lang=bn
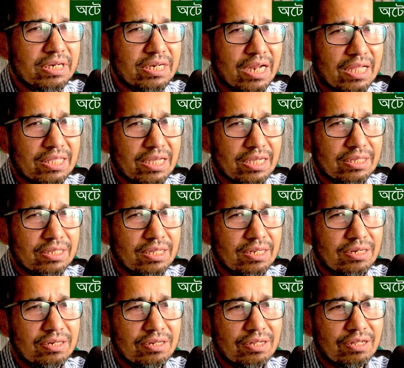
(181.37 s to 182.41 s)
ভিজিবিলিটি না থাকে
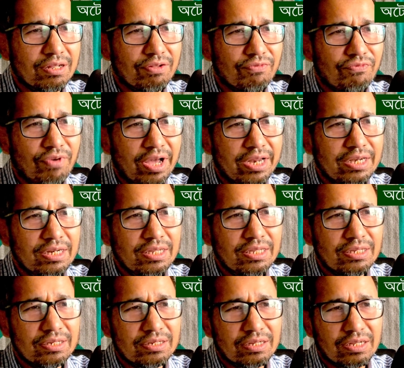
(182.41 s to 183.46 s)
দেন
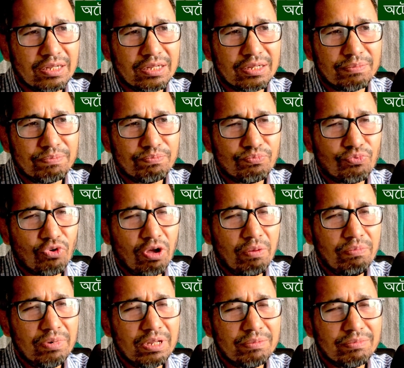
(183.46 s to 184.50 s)
ফাইন্ডিং
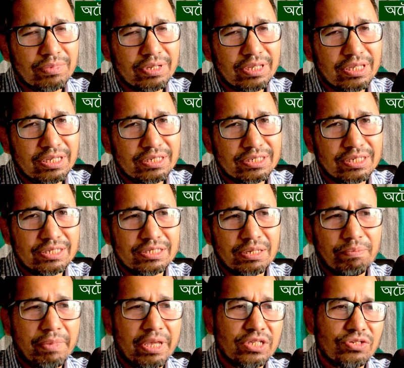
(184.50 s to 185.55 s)
প্রবলেম ইজ
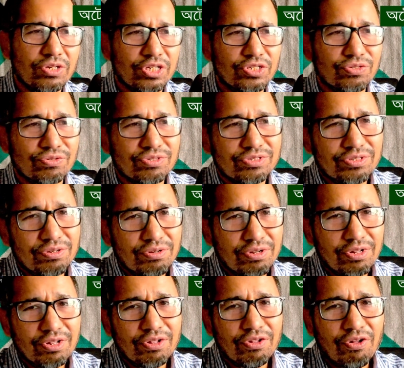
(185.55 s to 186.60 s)
ইজ এ মেজর ইস্যু সো
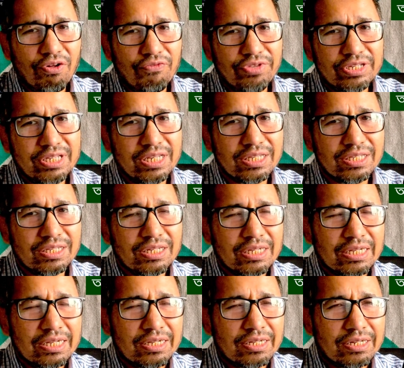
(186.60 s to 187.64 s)
অবভিয়াসলি
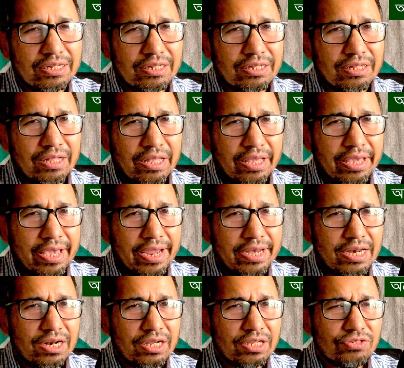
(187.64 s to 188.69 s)

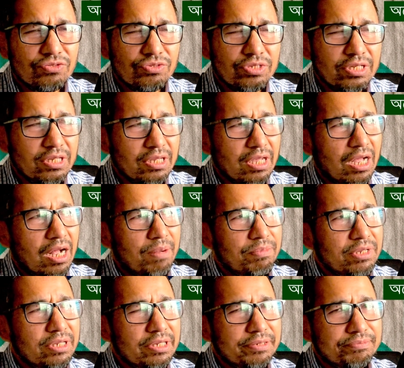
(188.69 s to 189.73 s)
এটাকে যদি
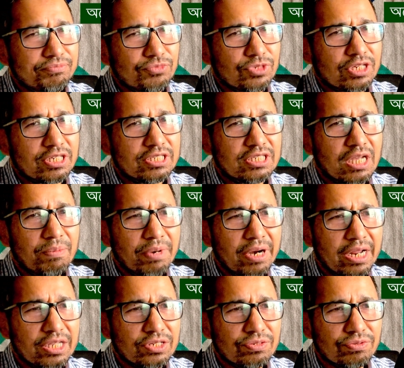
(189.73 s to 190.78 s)
আমি
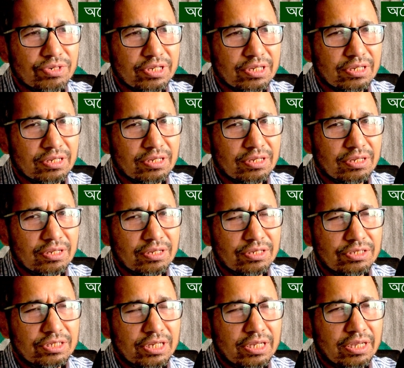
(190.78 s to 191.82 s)
সামারাইজ করি
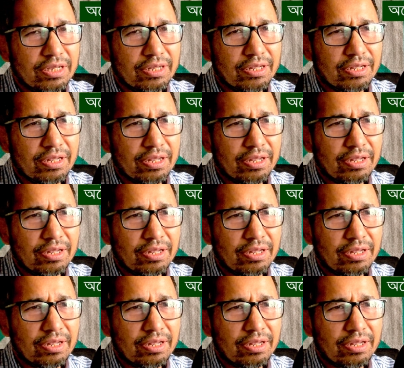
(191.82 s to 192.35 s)
যে